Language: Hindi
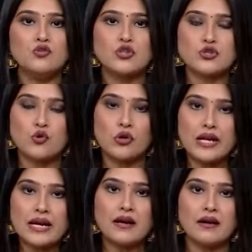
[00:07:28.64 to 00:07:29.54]
जिसको
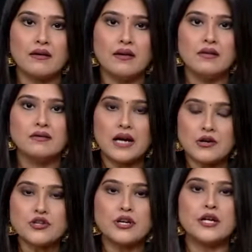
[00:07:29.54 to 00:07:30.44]
लेकर
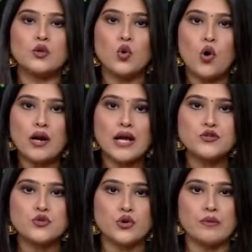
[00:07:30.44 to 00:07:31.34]
दक्षिण के दो
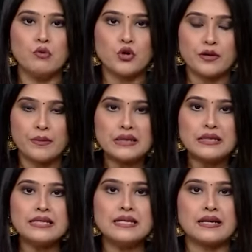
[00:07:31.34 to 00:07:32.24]
राज्यों के
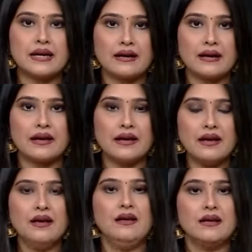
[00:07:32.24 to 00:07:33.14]
मुख्यमंत्री ये कह रहे हैं
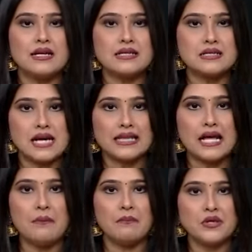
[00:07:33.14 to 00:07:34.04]
कि
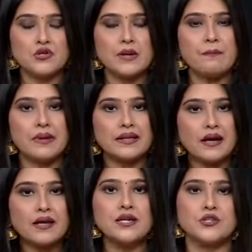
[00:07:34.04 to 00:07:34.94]
ज्यादा बच्चे पैदा
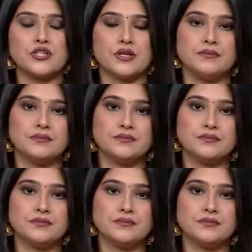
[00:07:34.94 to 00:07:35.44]
कीजिए